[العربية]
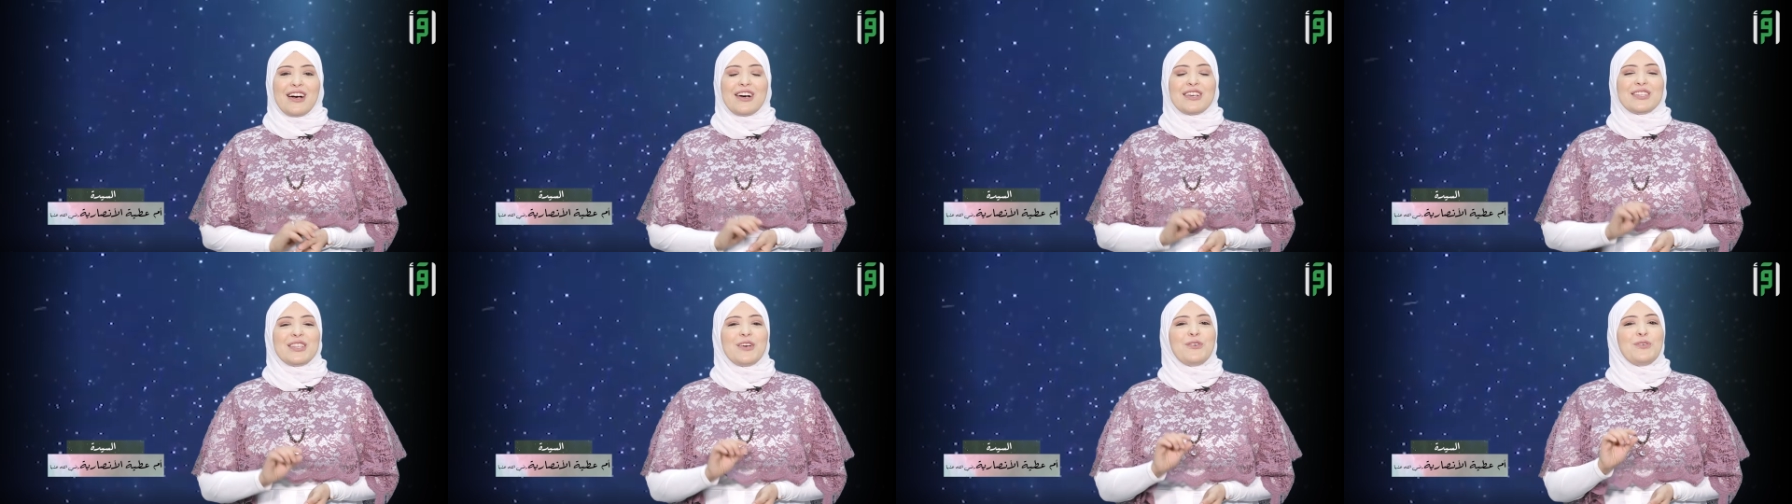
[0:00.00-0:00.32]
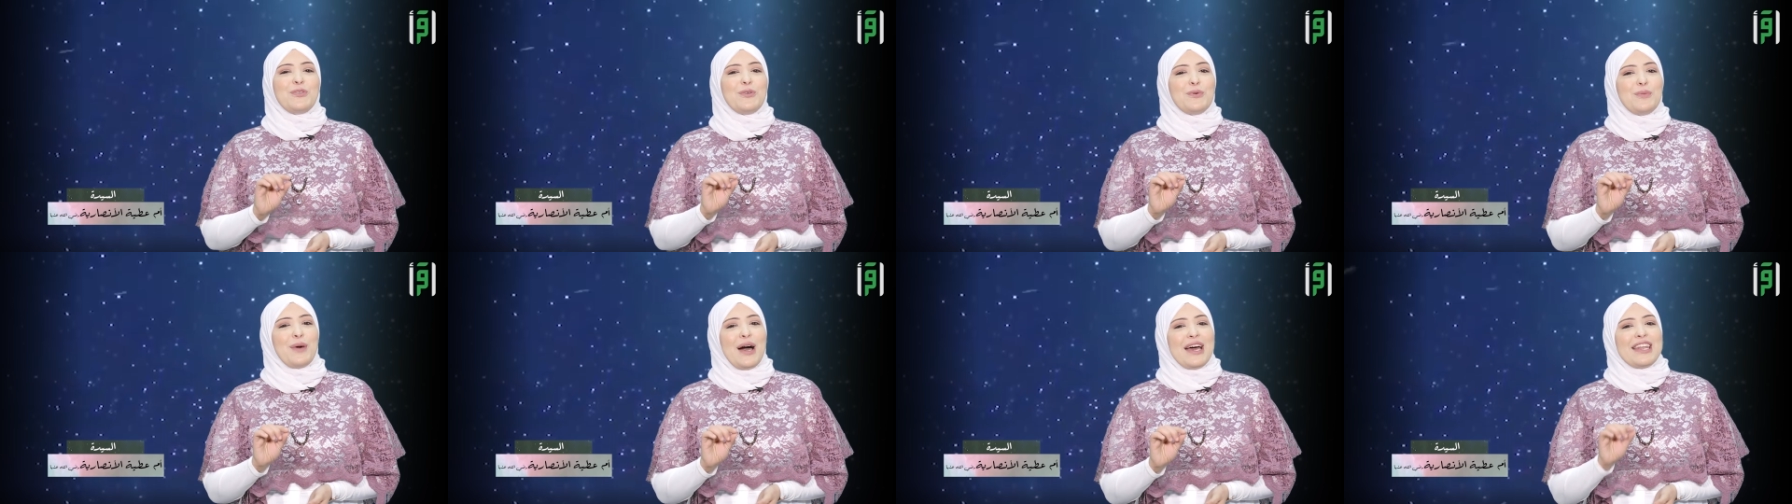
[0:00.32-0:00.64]

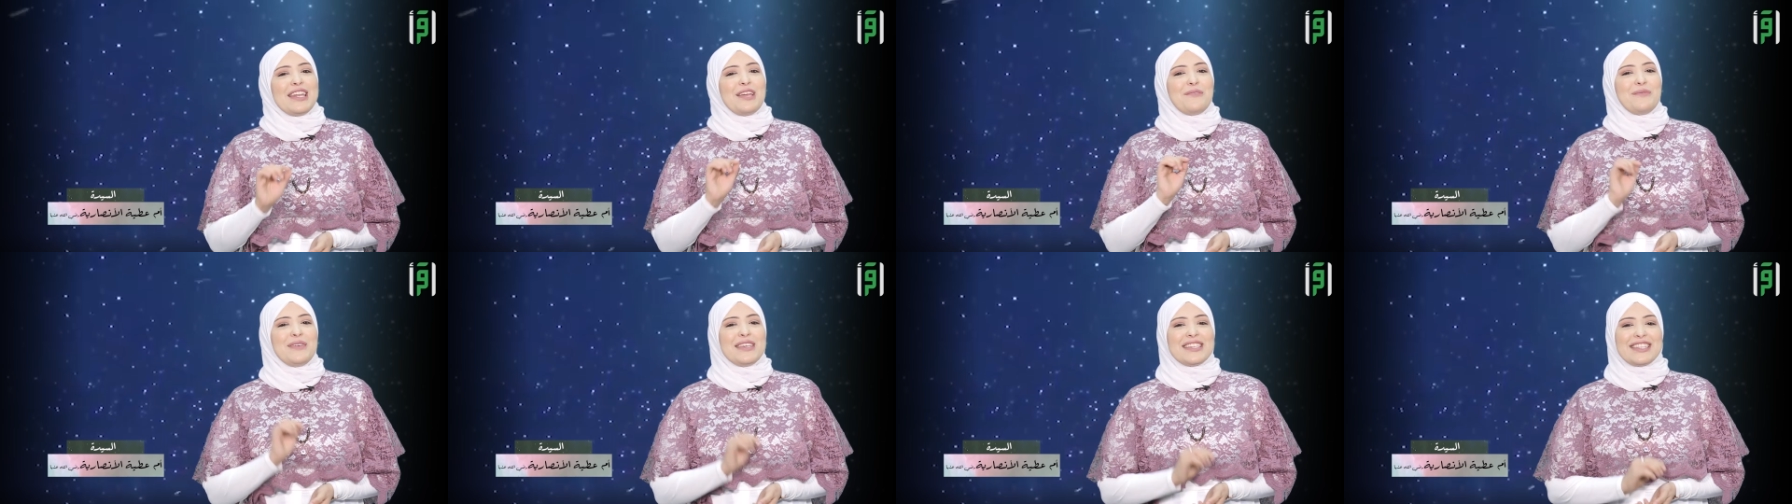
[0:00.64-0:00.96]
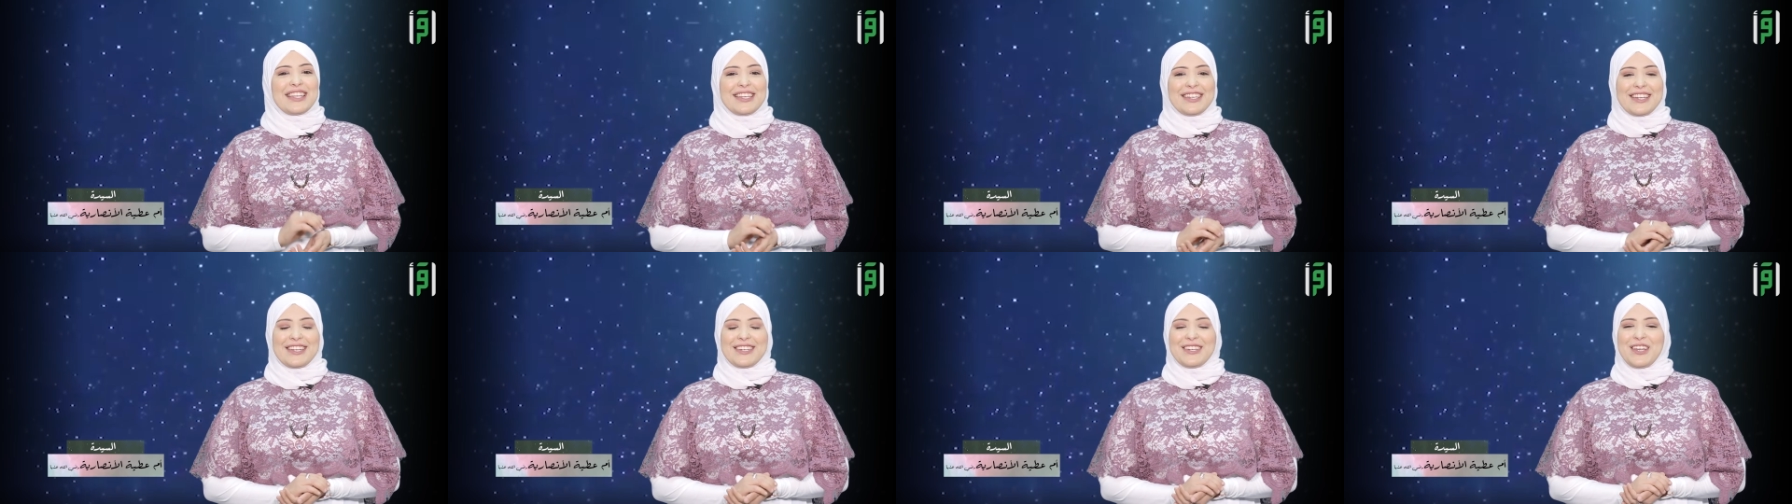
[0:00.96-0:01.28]
غزوت مع النبي
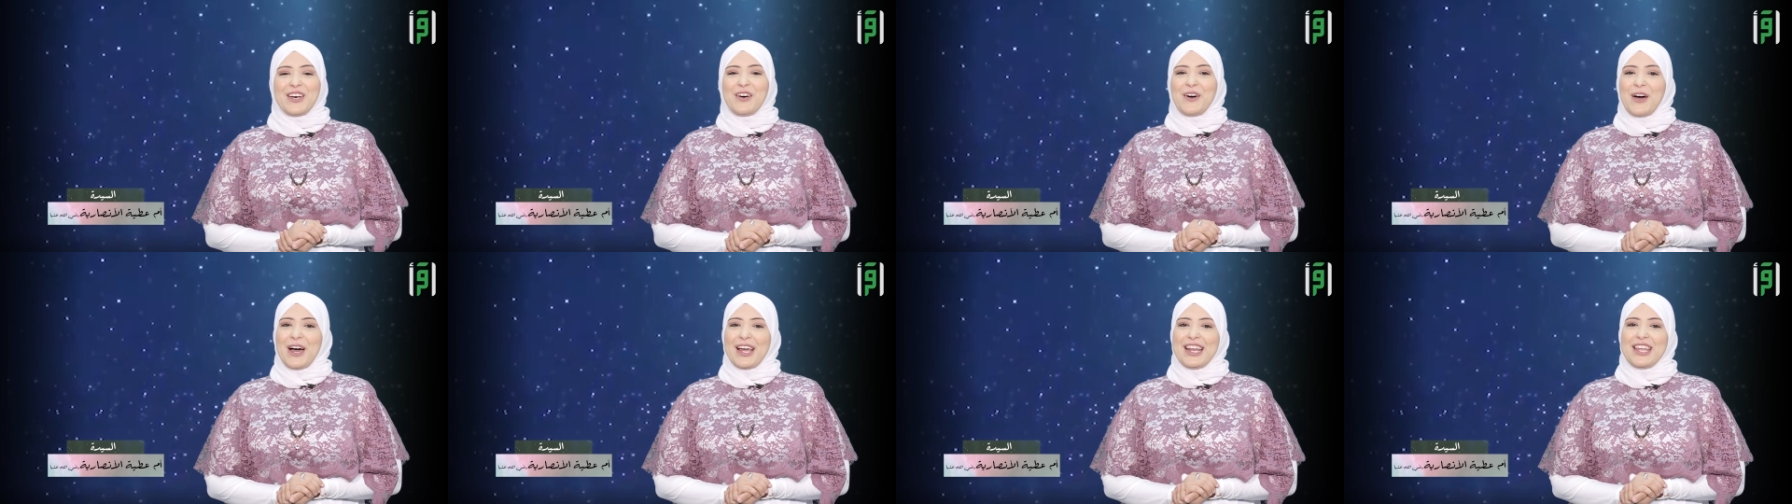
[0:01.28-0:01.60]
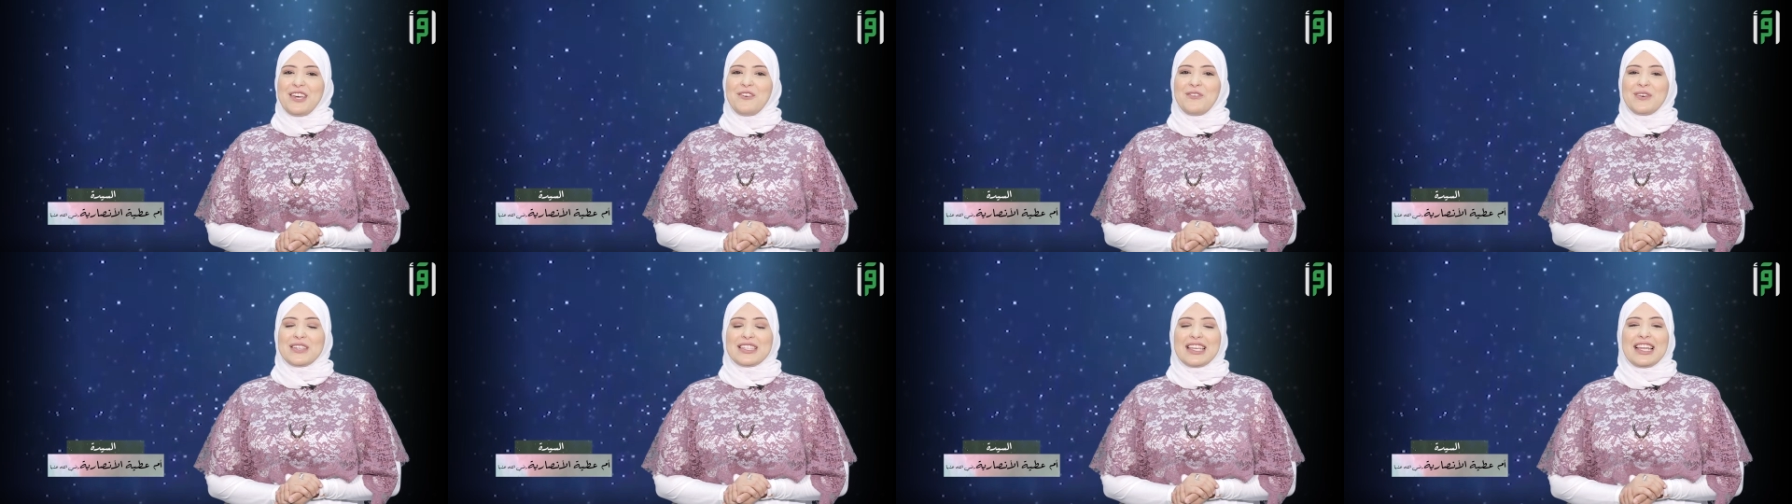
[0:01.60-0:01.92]
صلى الله
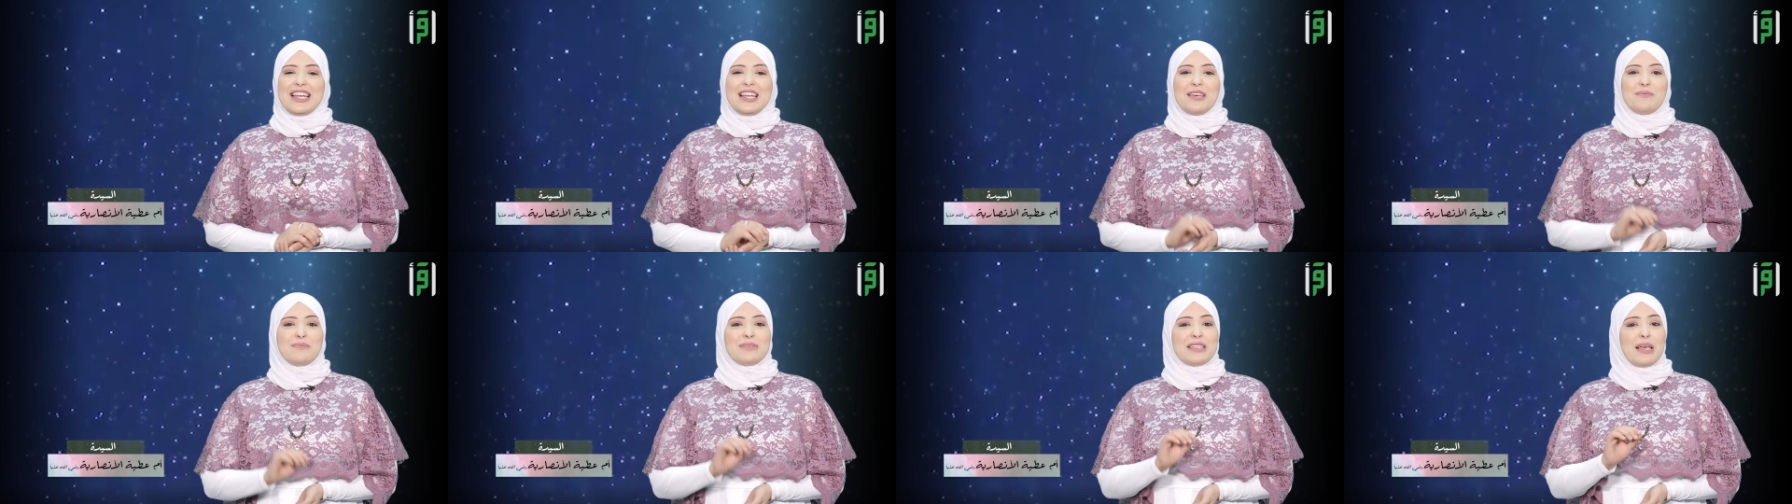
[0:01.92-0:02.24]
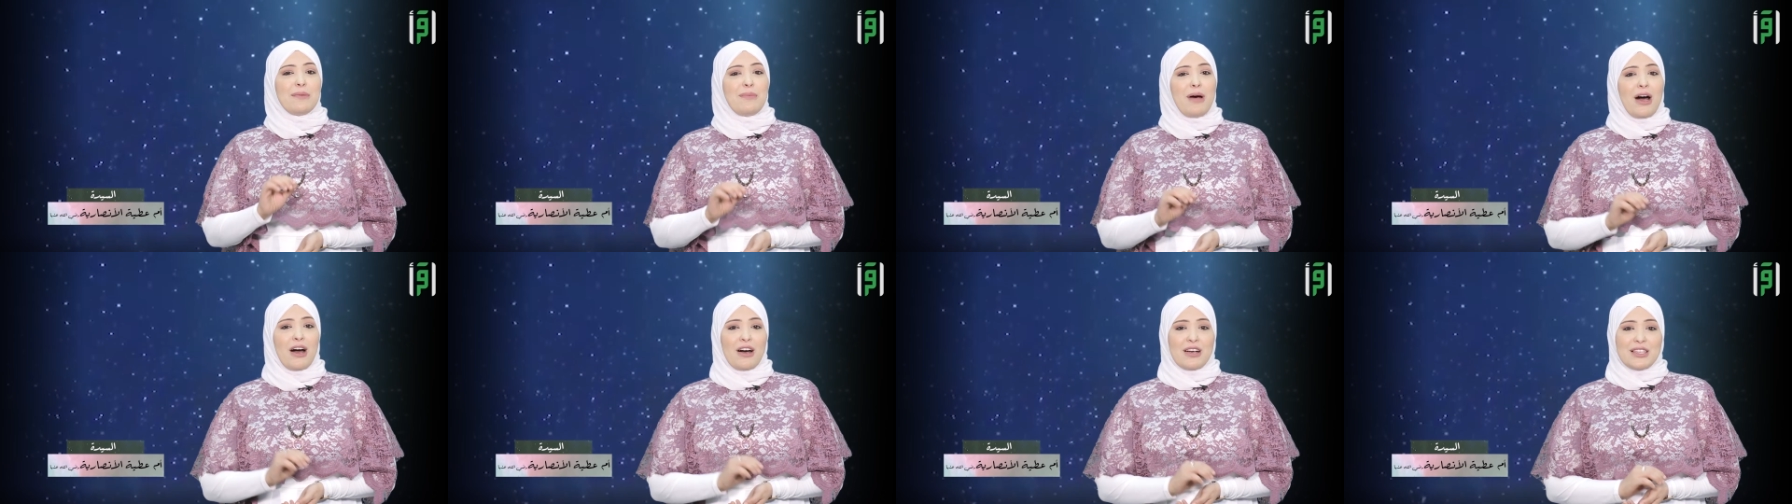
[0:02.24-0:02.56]
عليه وسلم
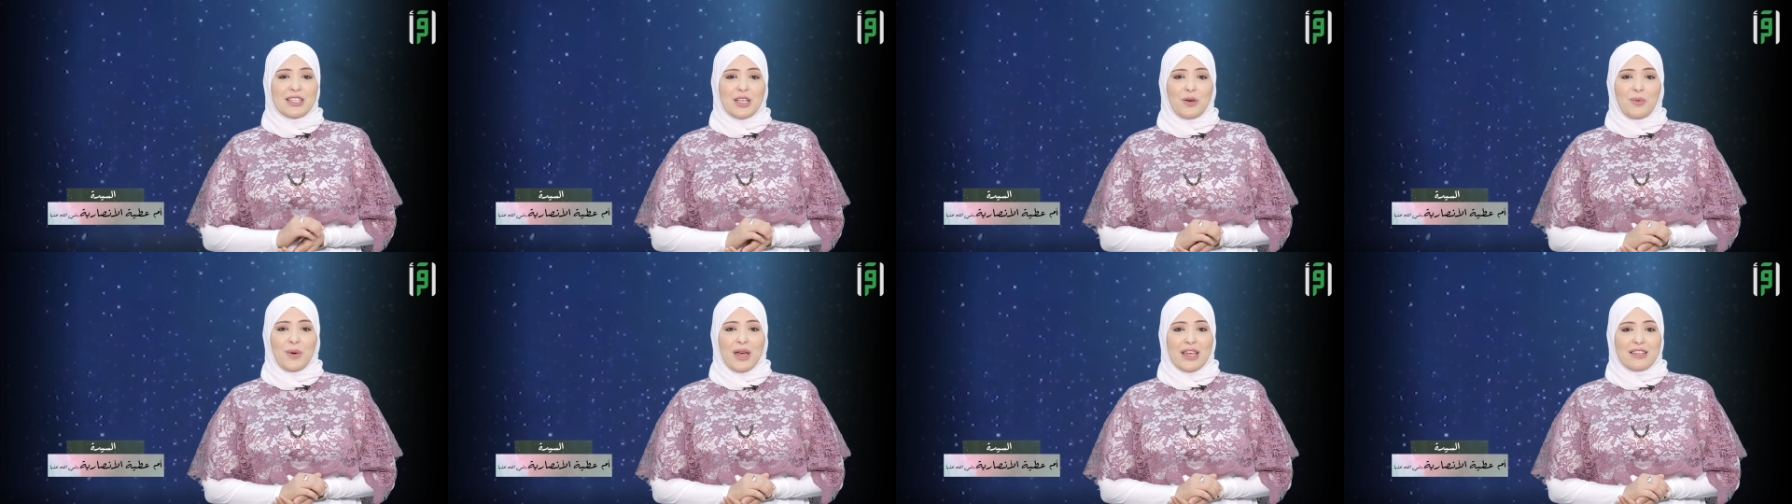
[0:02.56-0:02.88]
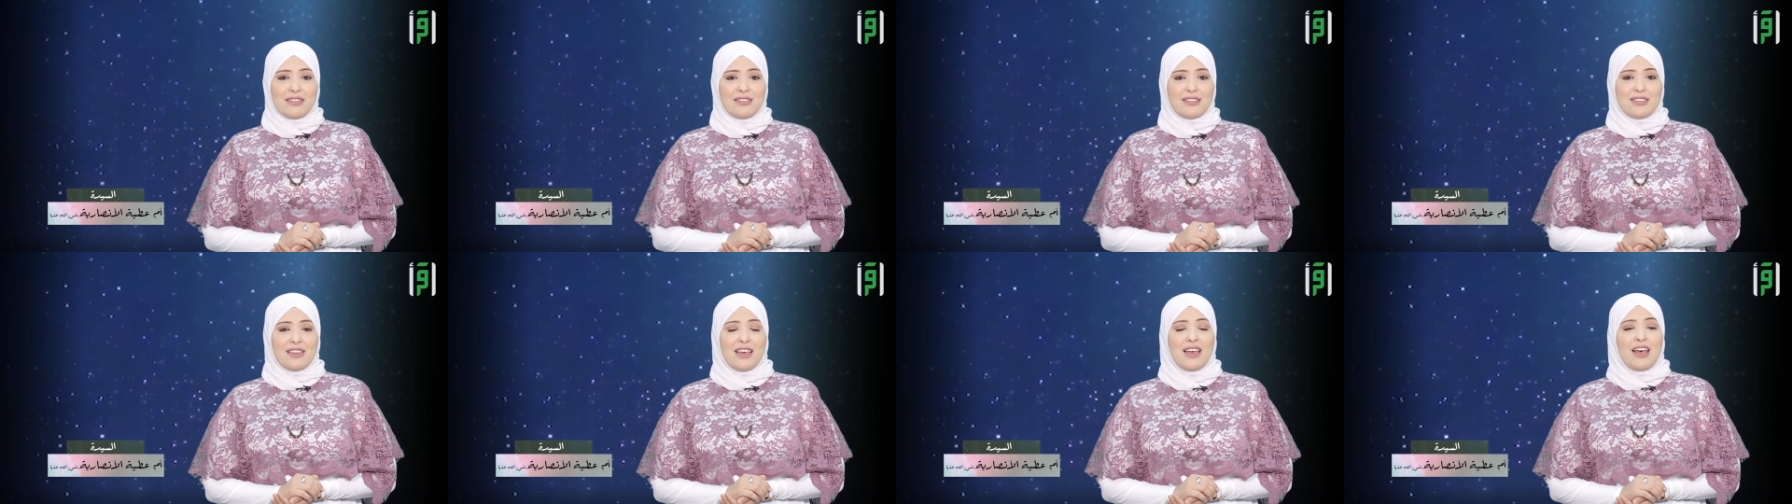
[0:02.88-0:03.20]
سبع غزوات